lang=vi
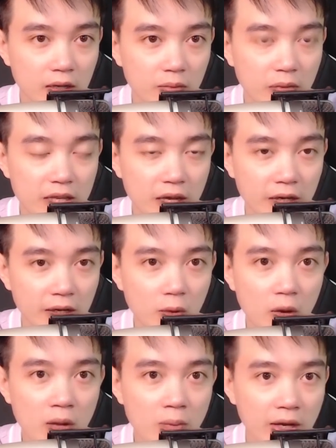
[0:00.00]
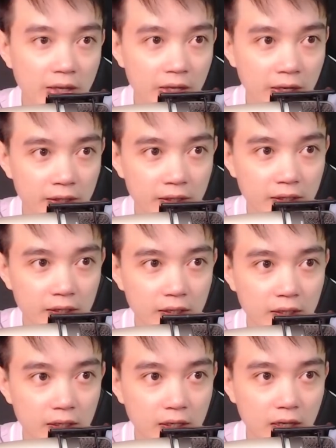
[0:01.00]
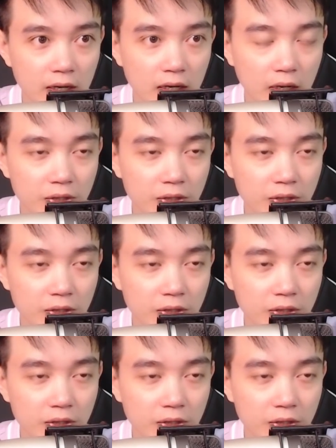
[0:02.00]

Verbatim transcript: Bây giờ đã quá 7 giờ. Lão